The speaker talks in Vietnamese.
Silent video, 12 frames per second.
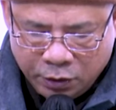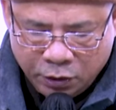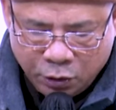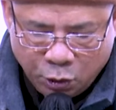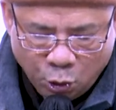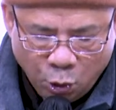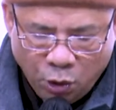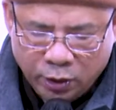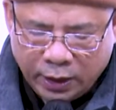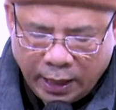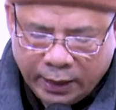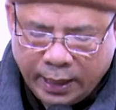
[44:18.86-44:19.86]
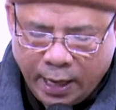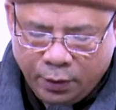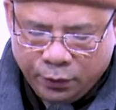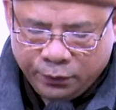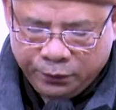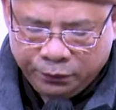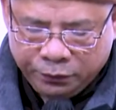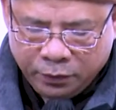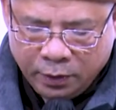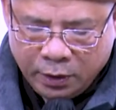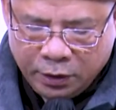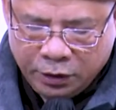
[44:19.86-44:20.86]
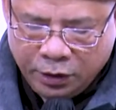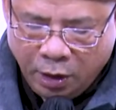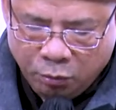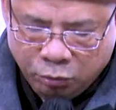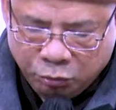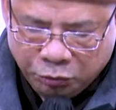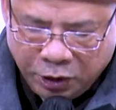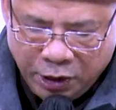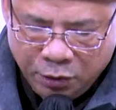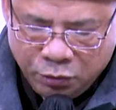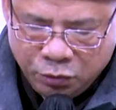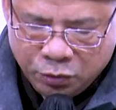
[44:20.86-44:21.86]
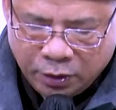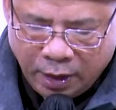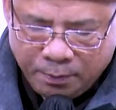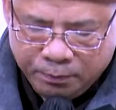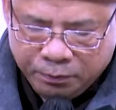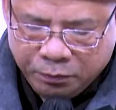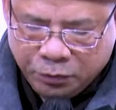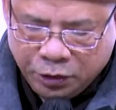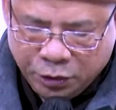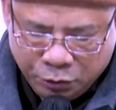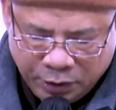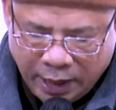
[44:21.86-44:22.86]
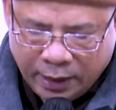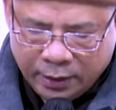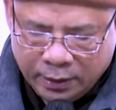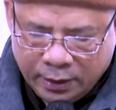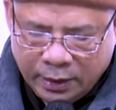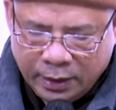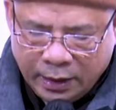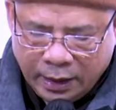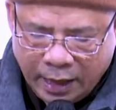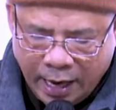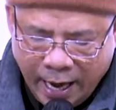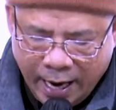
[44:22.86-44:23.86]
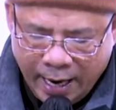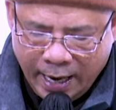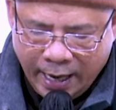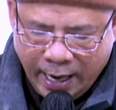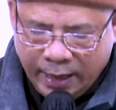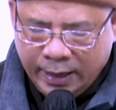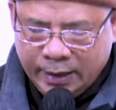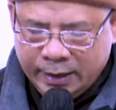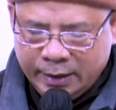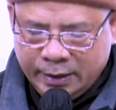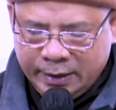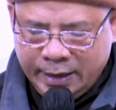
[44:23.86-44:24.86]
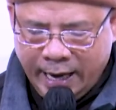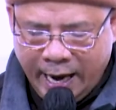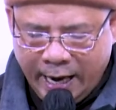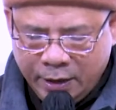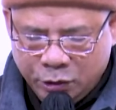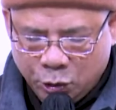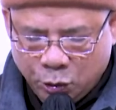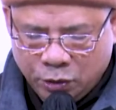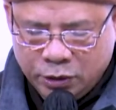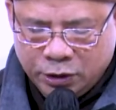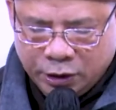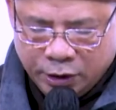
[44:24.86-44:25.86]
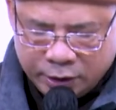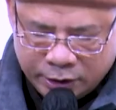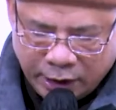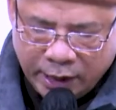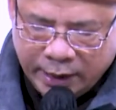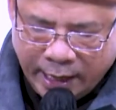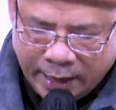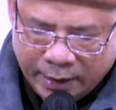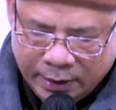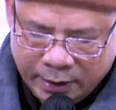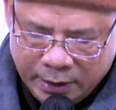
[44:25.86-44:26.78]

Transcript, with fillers: khua thanh tao, dòng tiêu cầm diều giặc lần lần giáng xuống trước sân nhà.